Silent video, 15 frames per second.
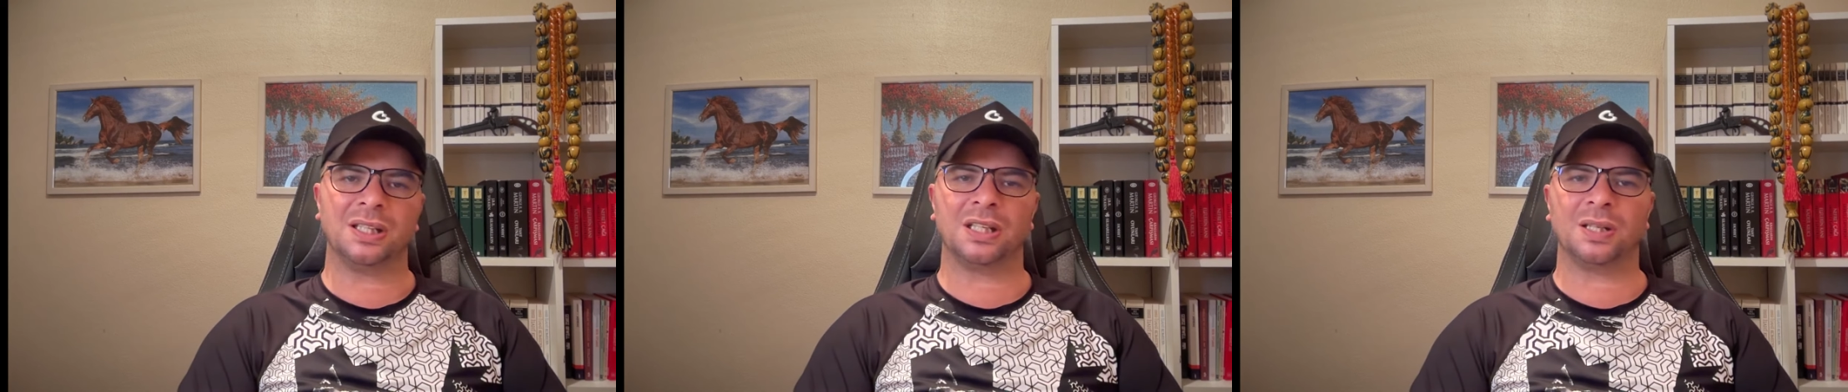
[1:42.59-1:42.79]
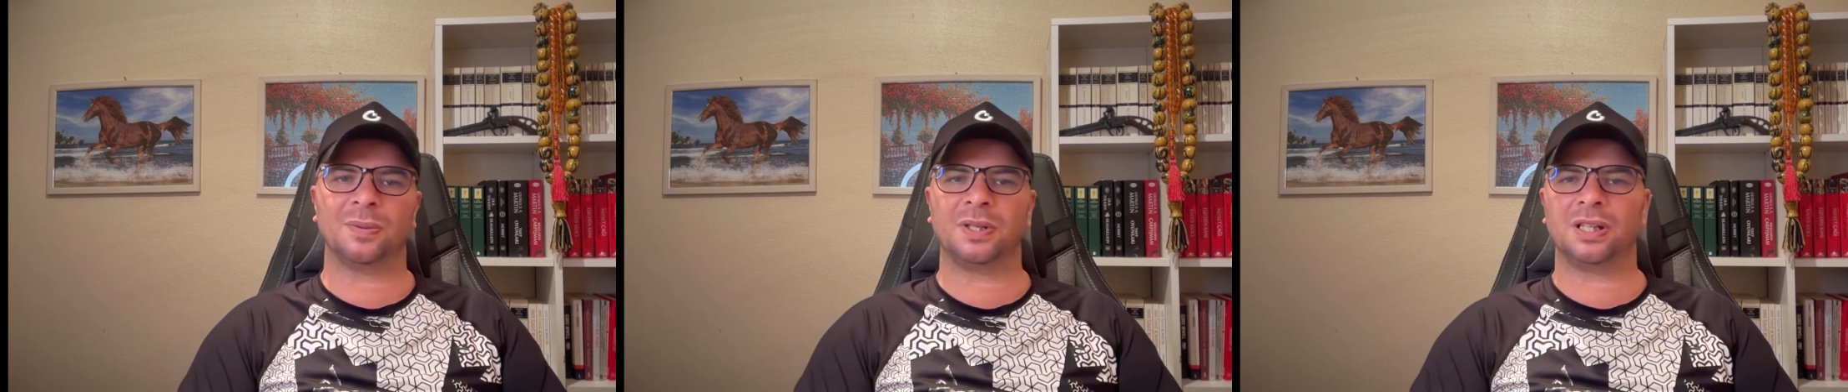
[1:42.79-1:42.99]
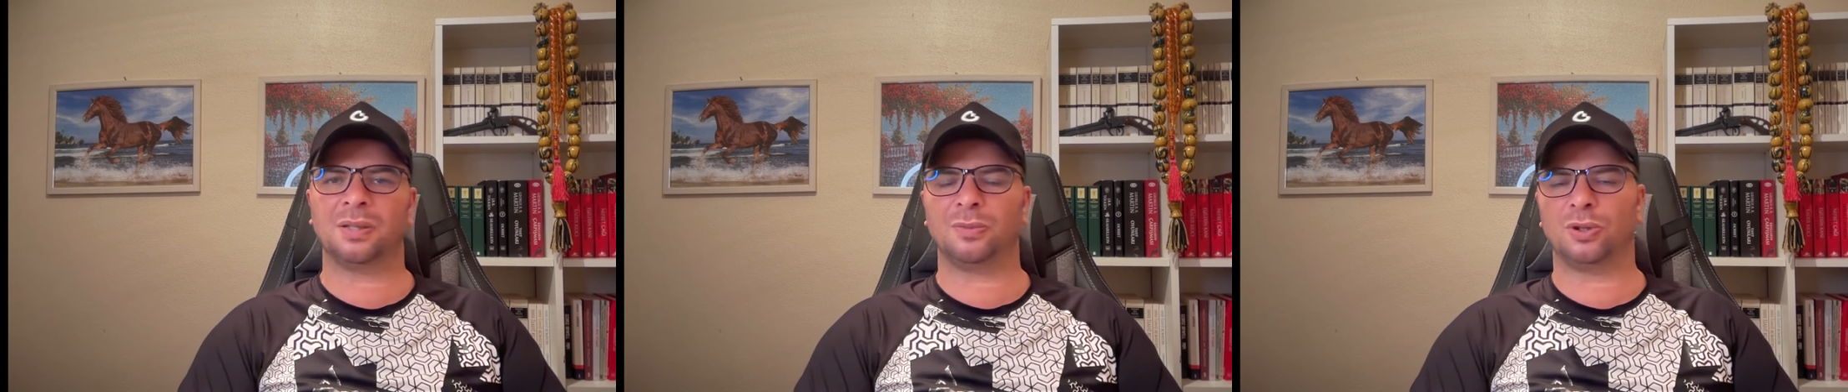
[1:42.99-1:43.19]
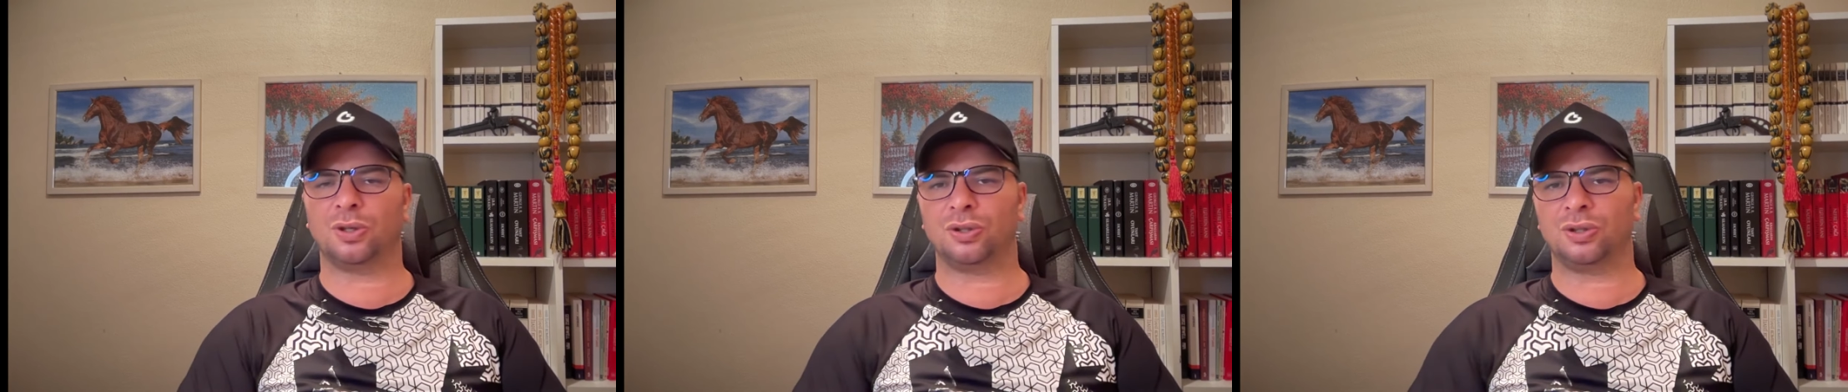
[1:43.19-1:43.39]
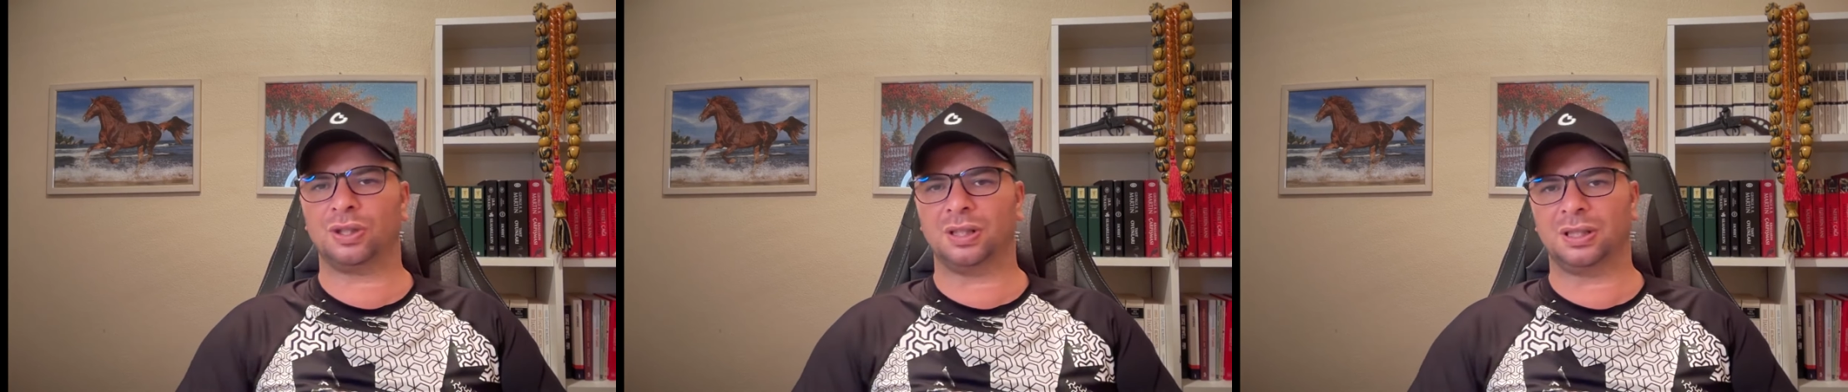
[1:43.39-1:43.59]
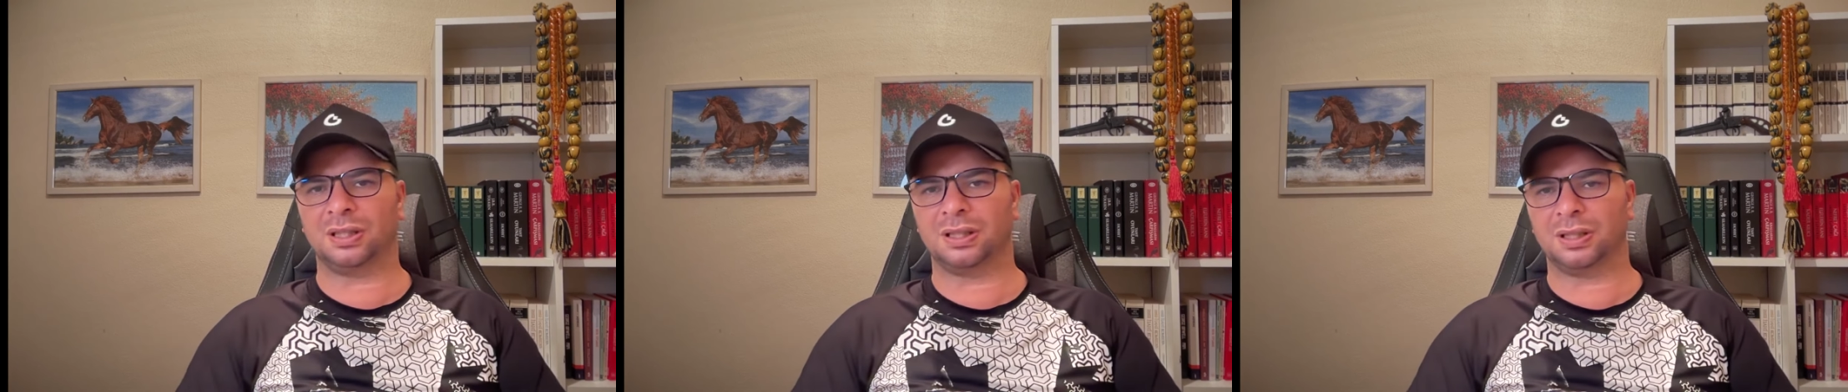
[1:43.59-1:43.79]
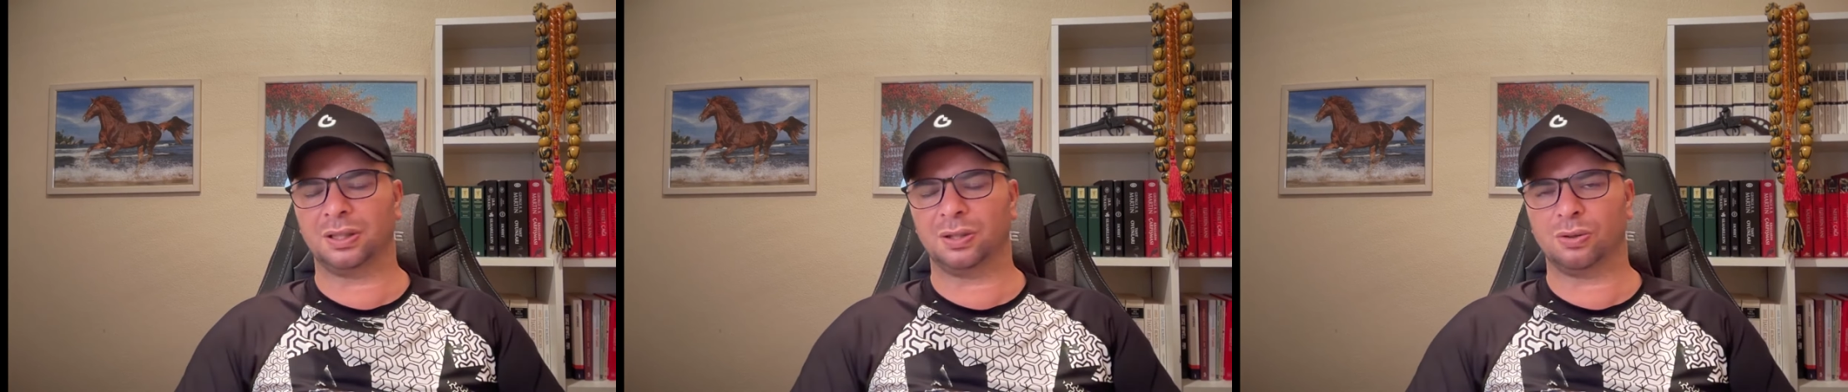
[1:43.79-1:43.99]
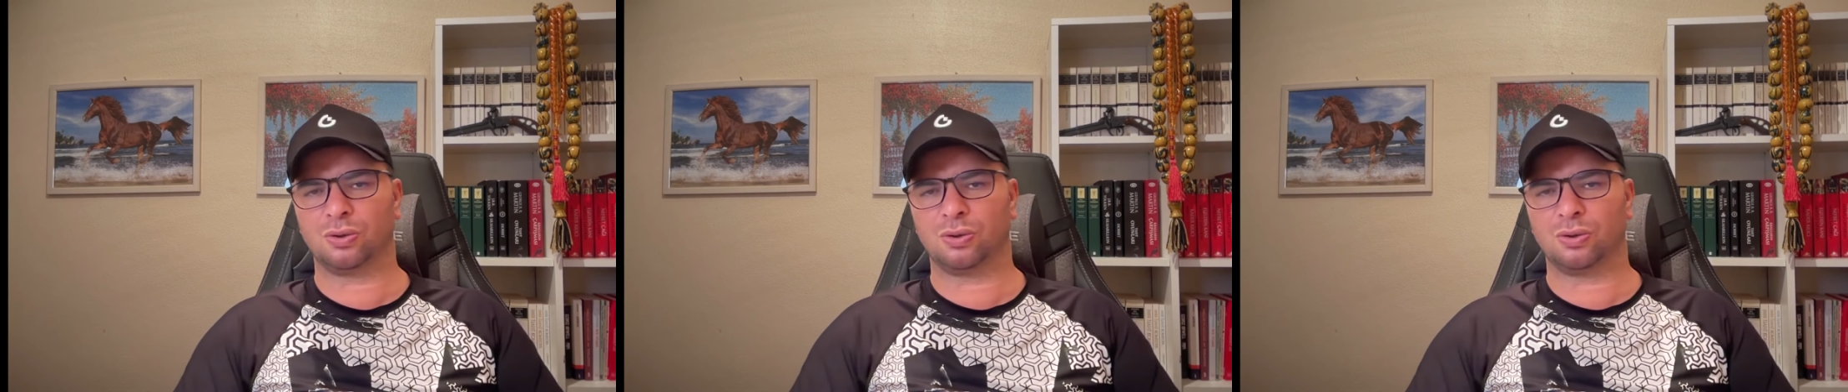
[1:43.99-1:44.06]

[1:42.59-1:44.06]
2024 yılının